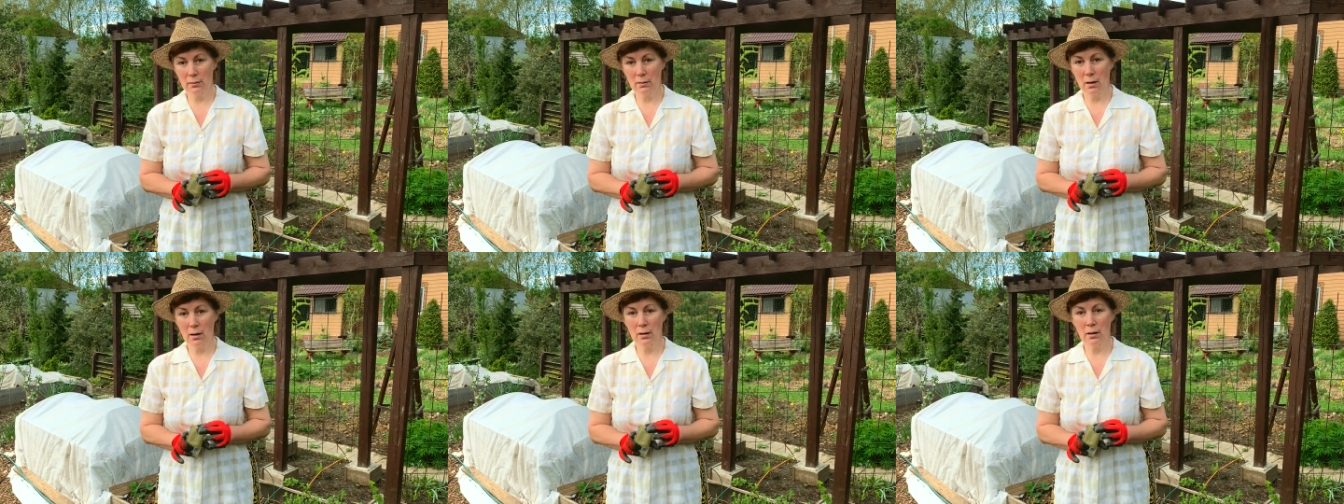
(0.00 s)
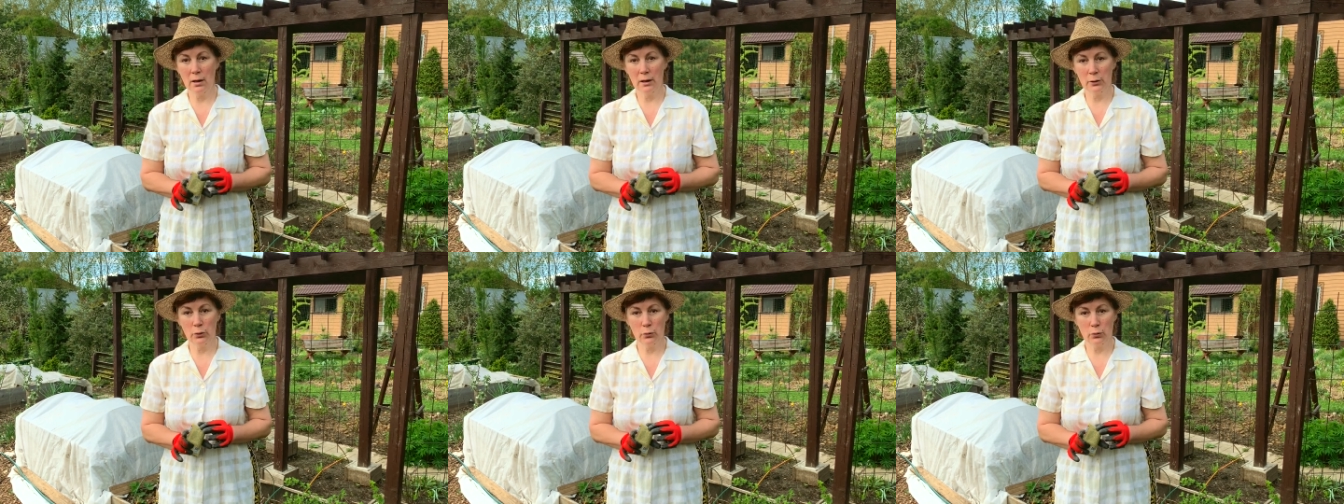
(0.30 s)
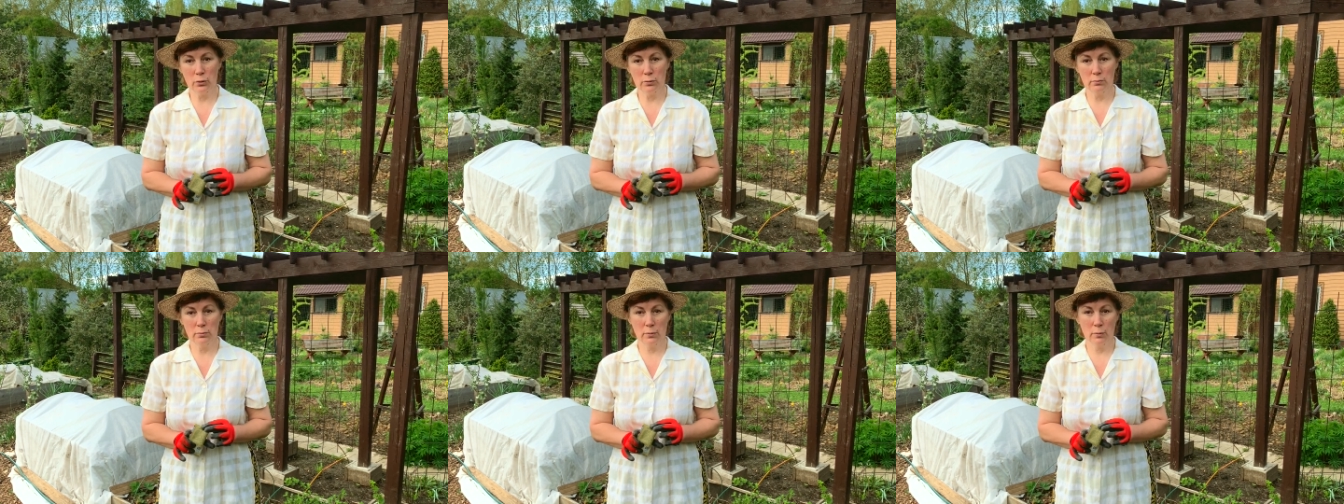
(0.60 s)
о
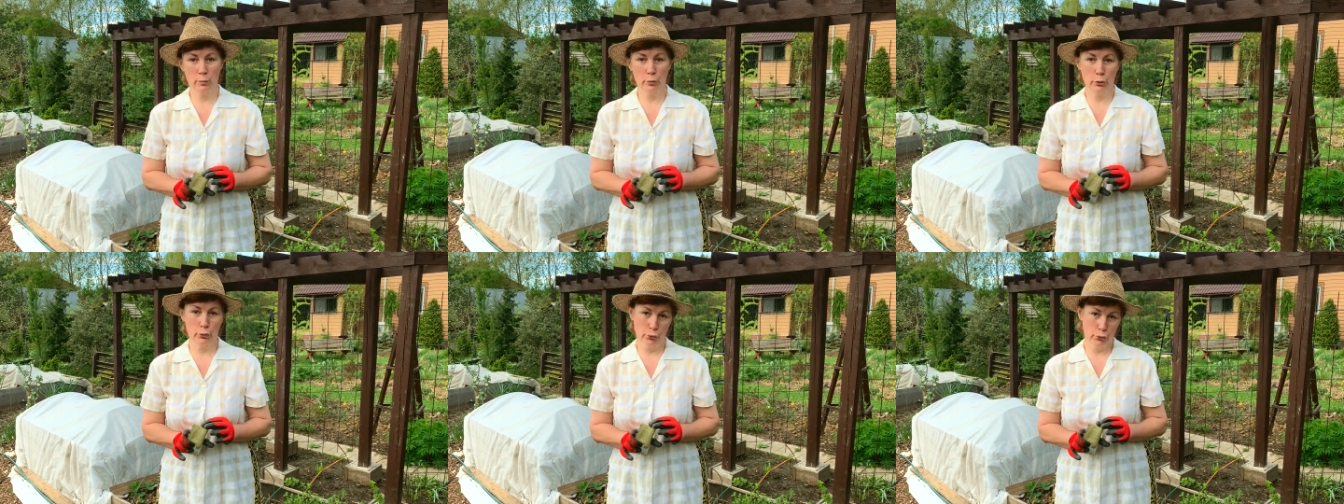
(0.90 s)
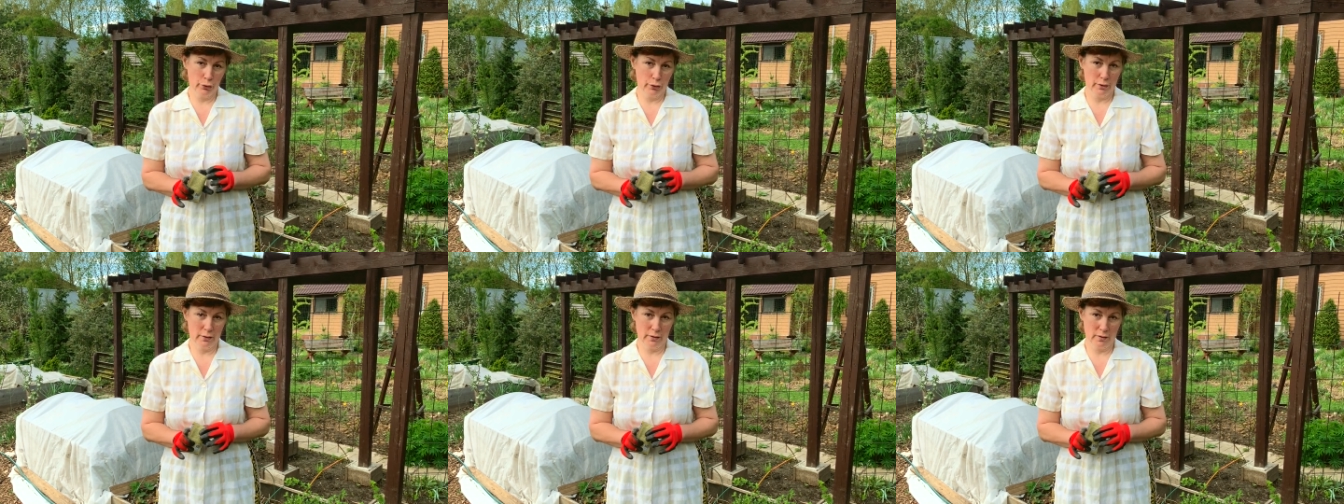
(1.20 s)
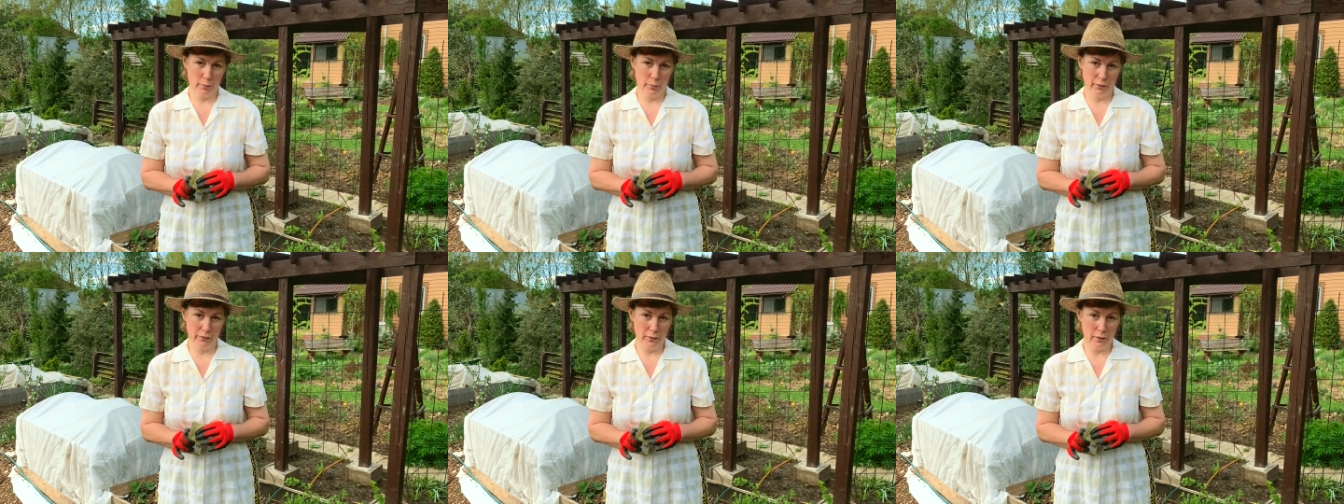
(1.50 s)
котором многие
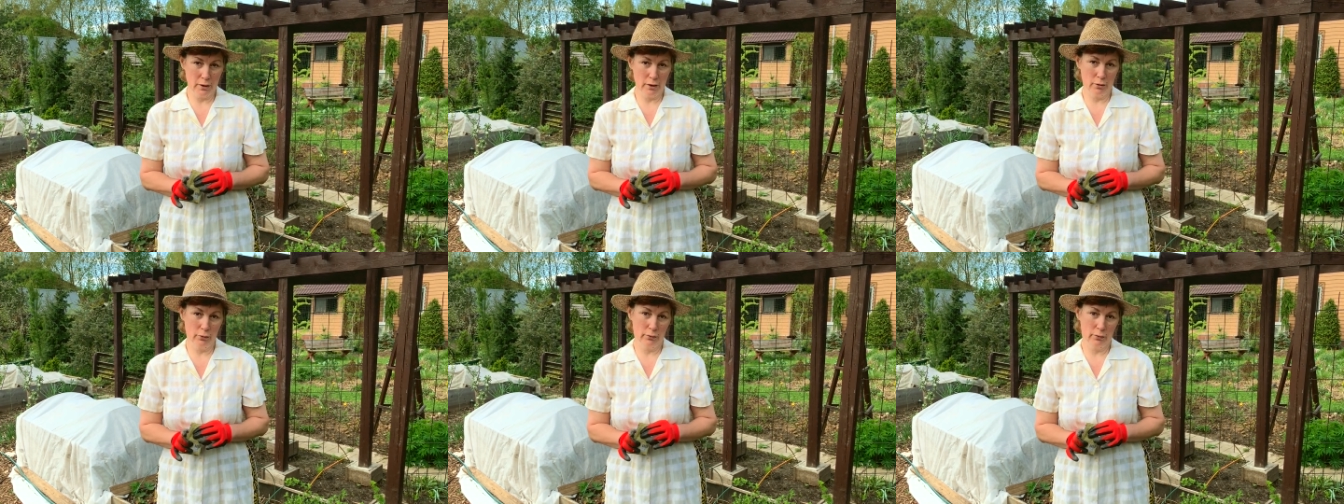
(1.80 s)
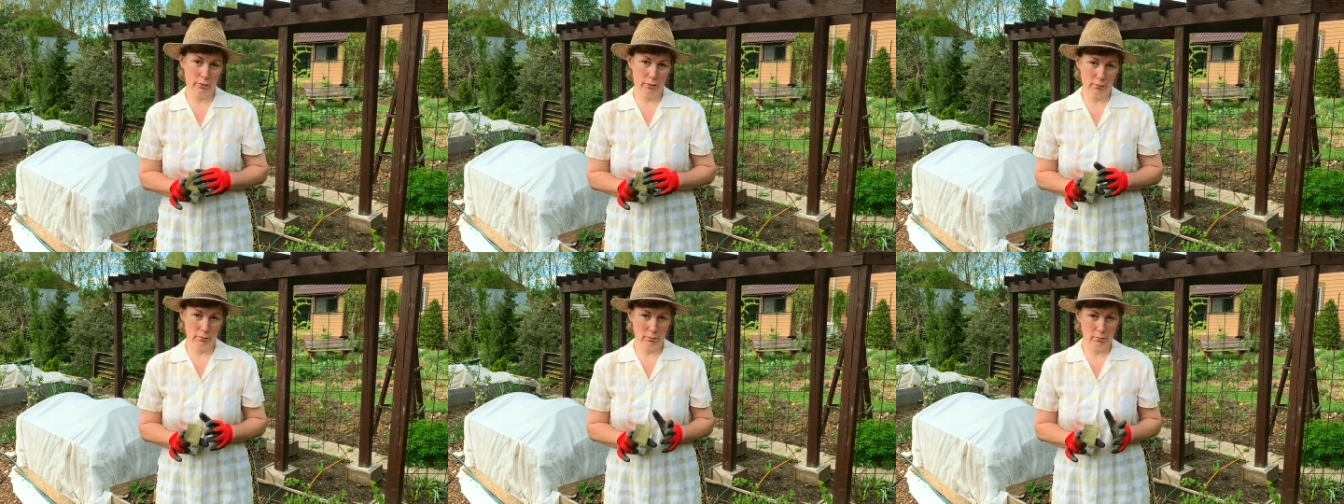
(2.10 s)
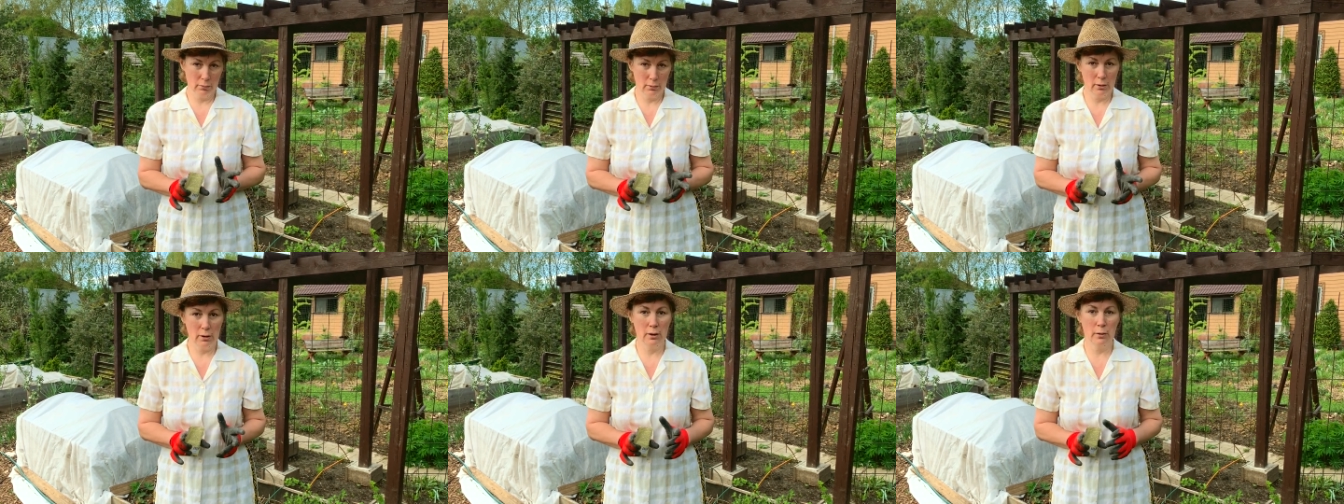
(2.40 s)
забывают
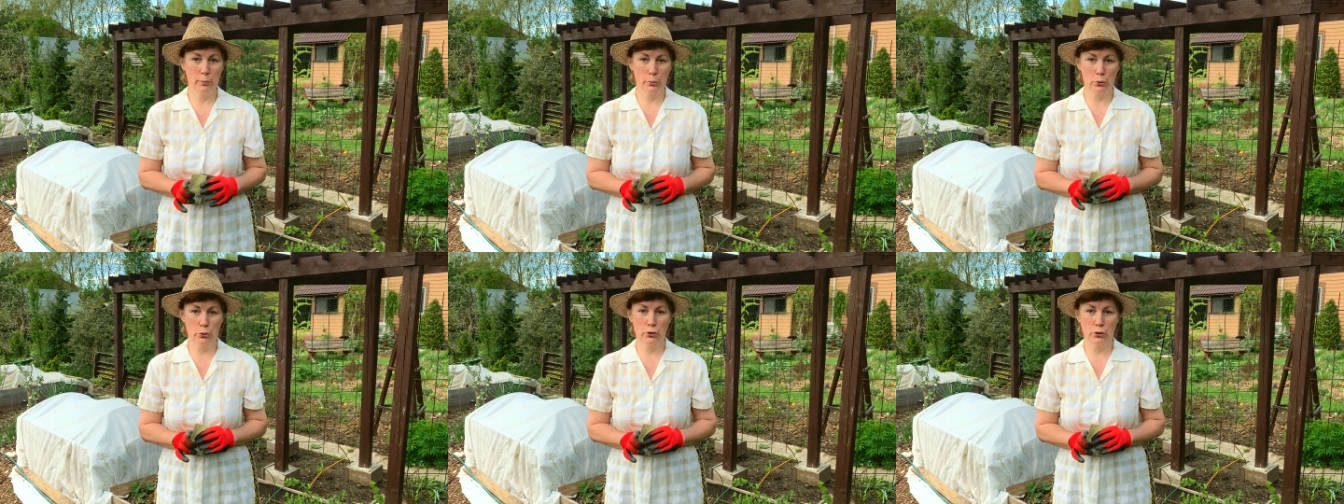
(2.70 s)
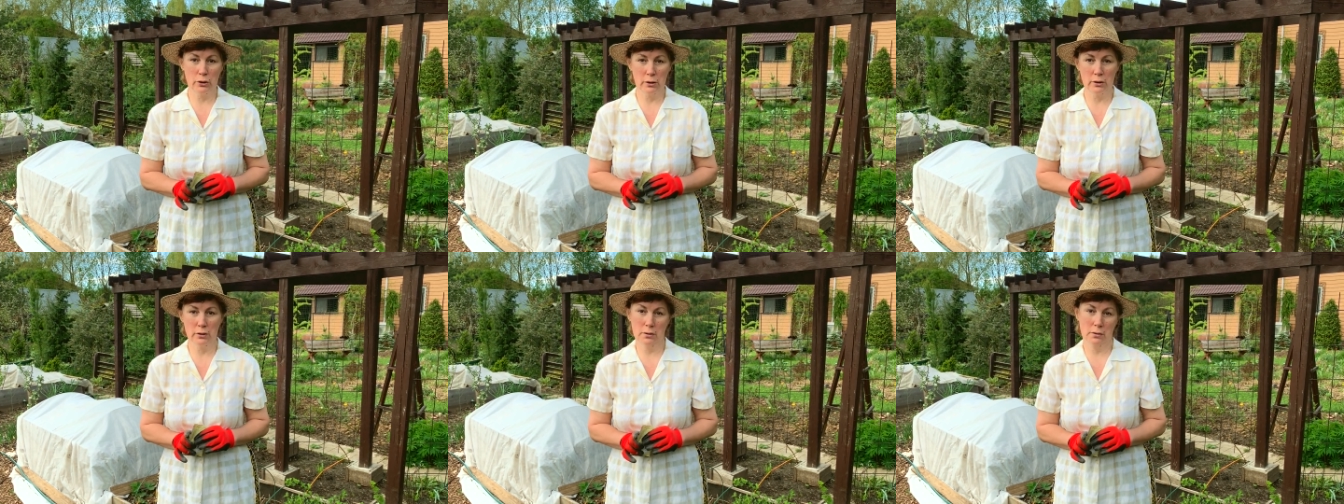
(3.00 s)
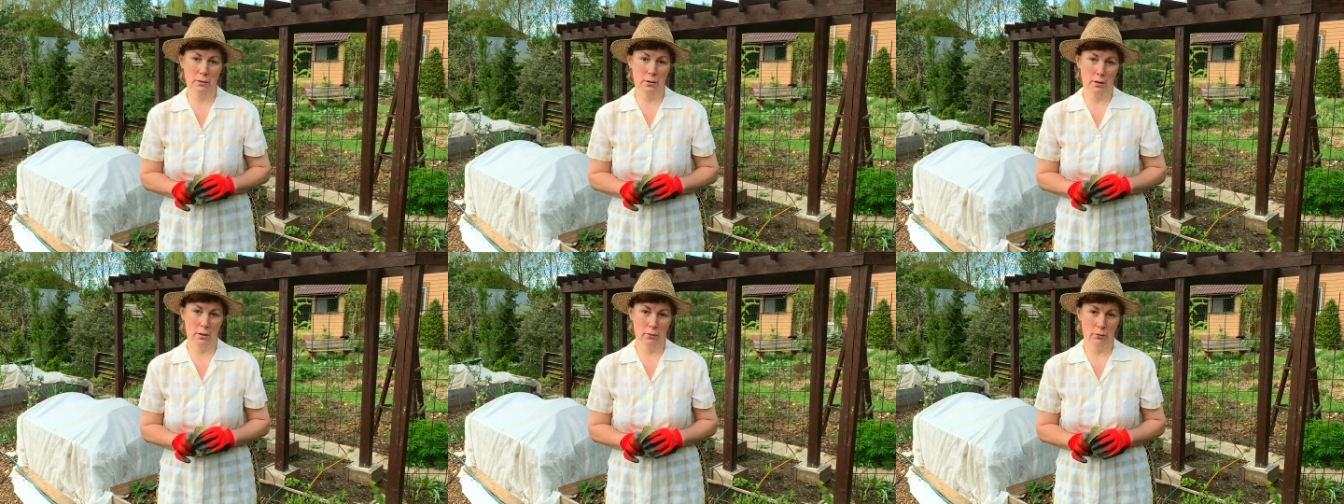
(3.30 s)
или просто не
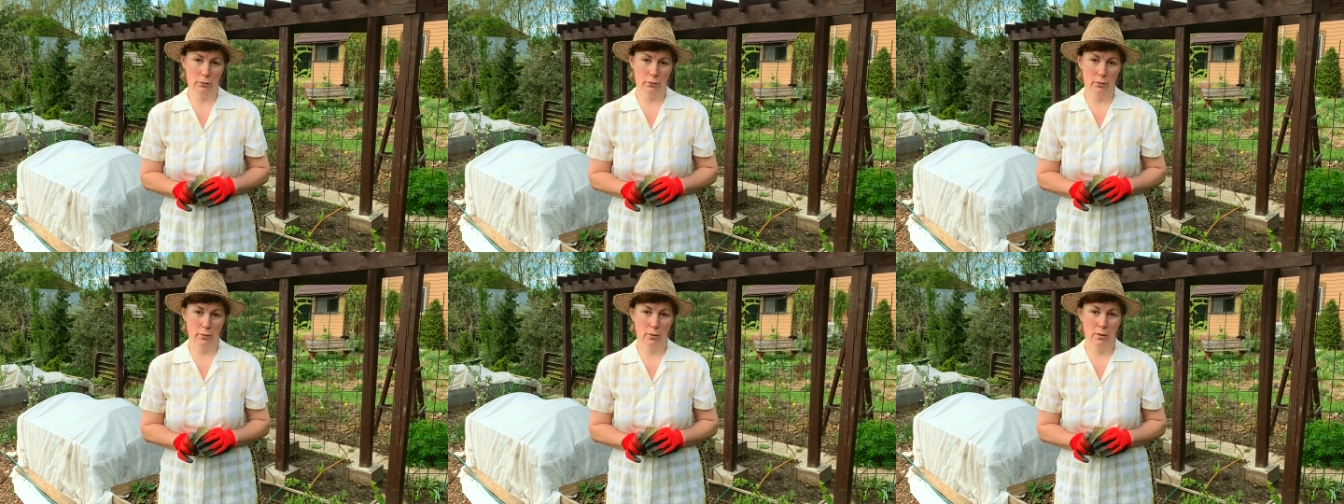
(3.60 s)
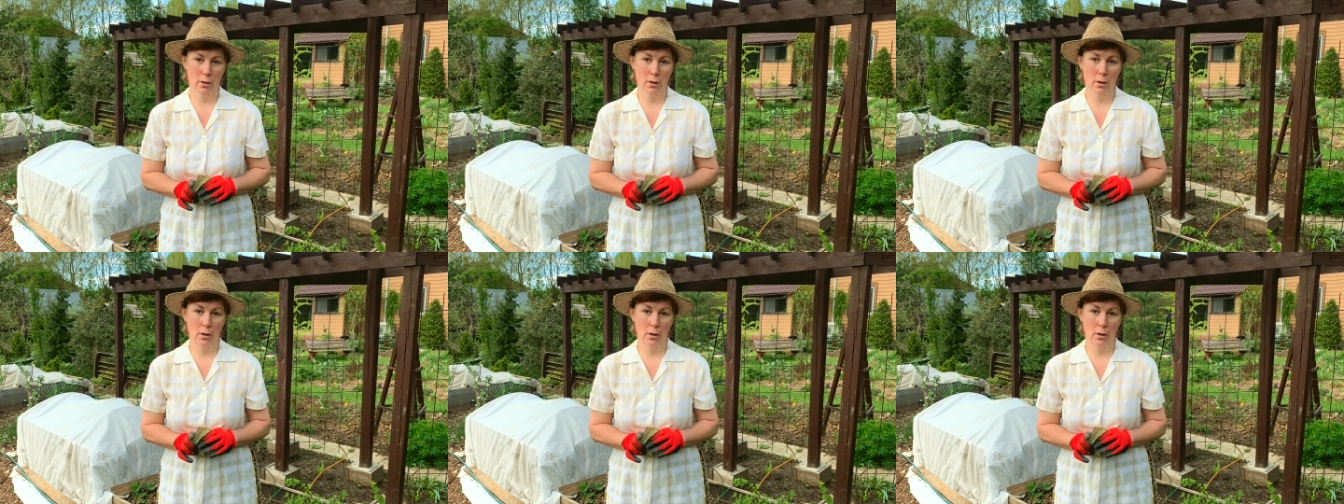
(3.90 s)
знают.